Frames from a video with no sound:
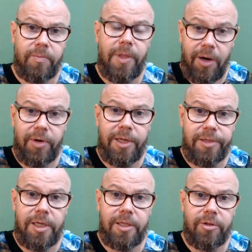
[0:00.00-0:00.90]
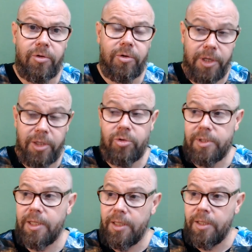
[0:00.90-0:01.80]
Ahora entiendo.
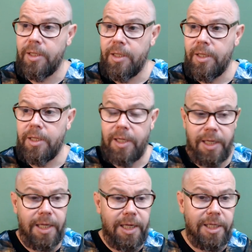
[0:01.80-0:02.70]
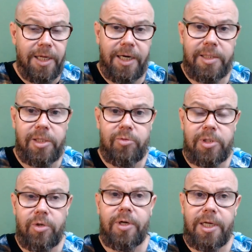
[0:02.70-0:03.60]
Entonces, esta es la
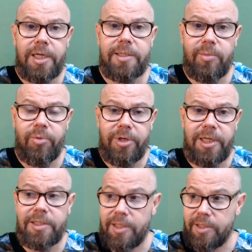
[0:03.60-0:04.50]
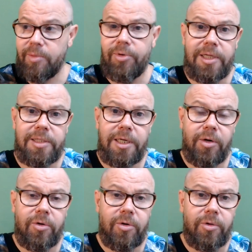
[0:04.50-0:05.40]
situación. ¿Qué se puede hacer? ¿Se puede hacer
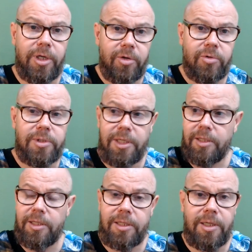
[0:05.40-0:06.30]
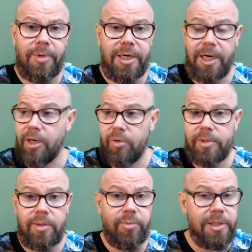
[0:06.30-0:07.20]
algo, Rodrigo? Sí, de esta manera. ¿No
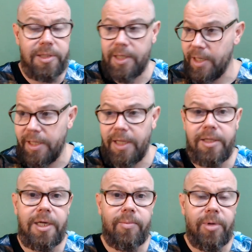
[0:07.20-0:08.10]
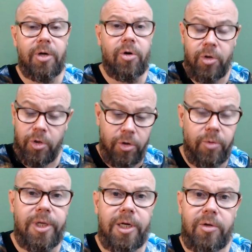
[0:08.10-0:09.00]
se puede hacer nada? Dígamelo. No,
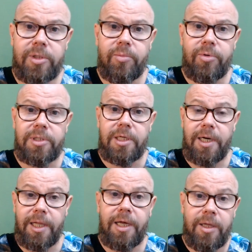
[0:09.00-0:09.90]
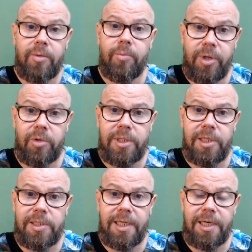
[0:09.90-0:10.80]
mire, no se puede hacer nada. Pero
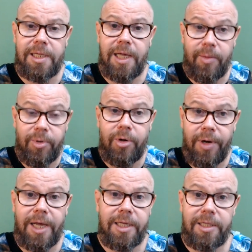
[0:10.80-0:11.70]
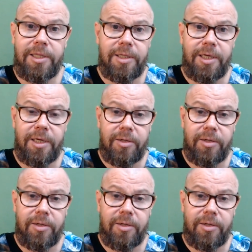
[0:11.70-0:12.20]
sinceridad, pero hay que entender.